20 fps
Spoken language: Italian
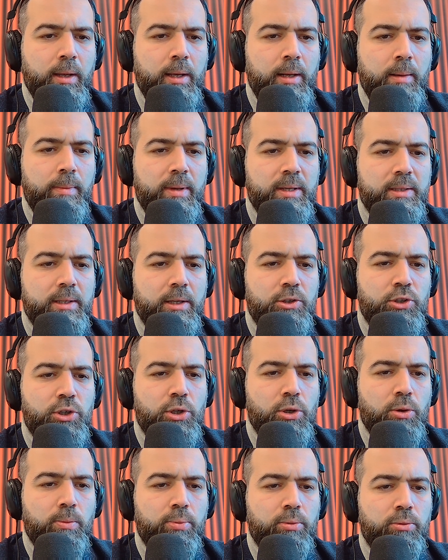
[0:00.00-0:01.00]
il
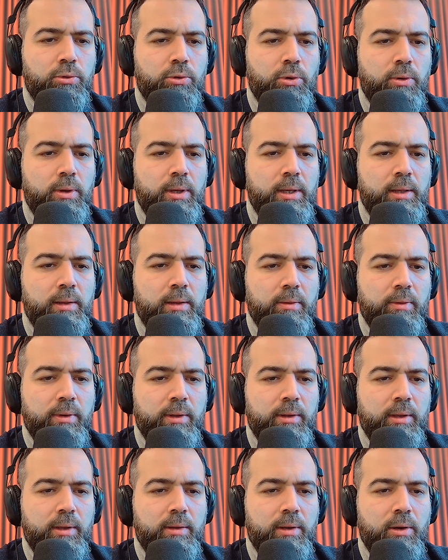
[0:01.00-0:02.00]
messaggero.it
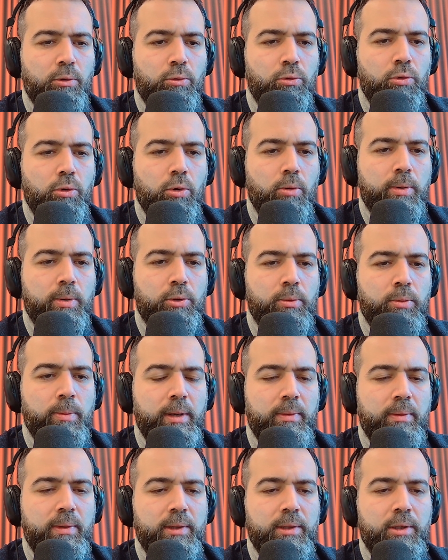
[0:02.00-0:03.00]
23 ottobre
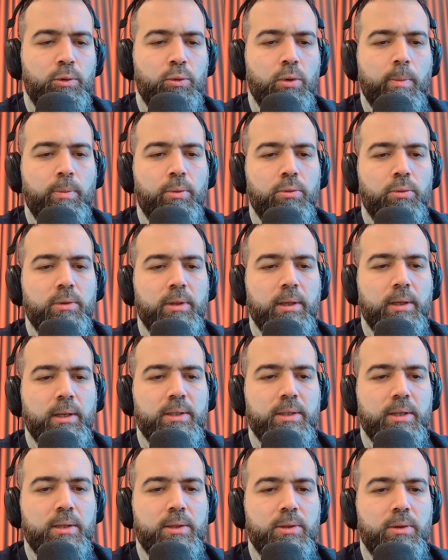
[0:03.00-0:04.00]
2022 Putin le
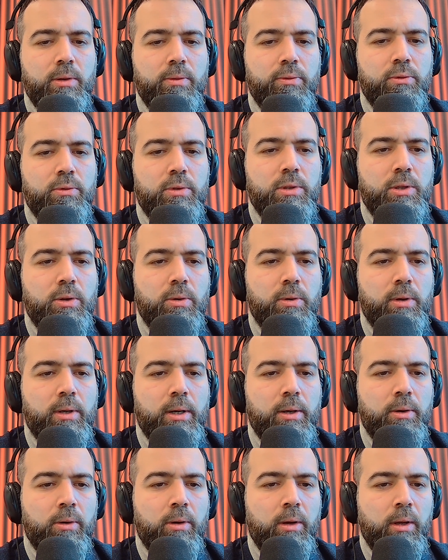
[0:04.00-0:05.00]
sanzioni
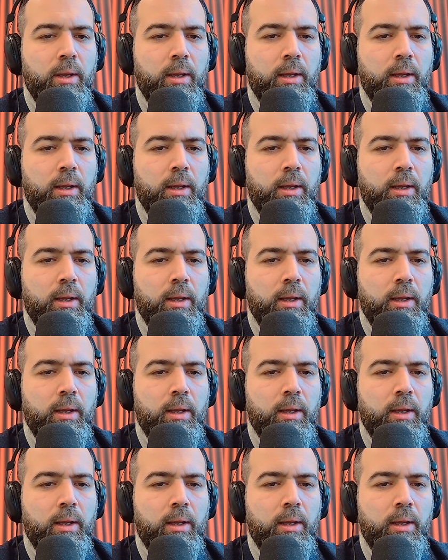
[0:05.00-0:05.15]
funzionano